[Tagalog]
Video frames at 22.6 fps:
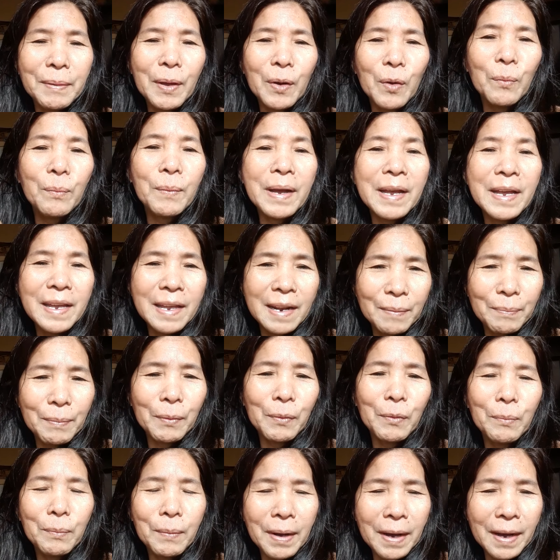pero mahirap
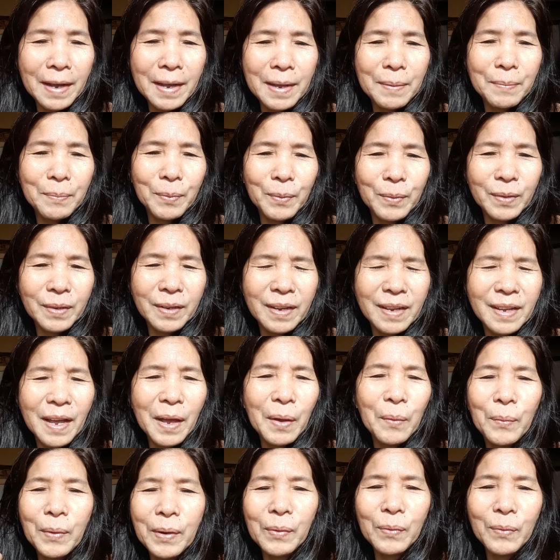akong makaipon.
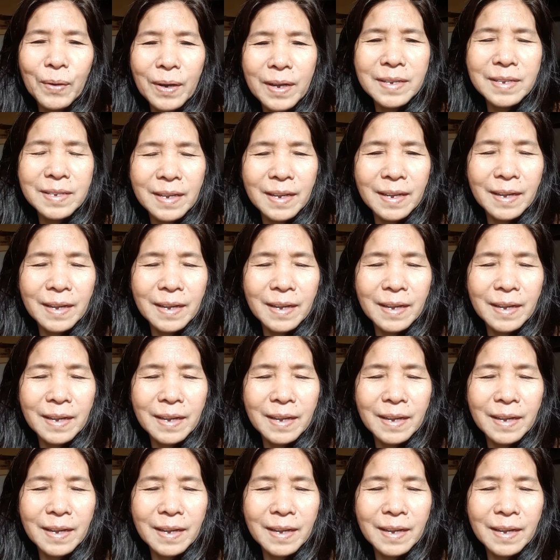Kaya ewan ko guys.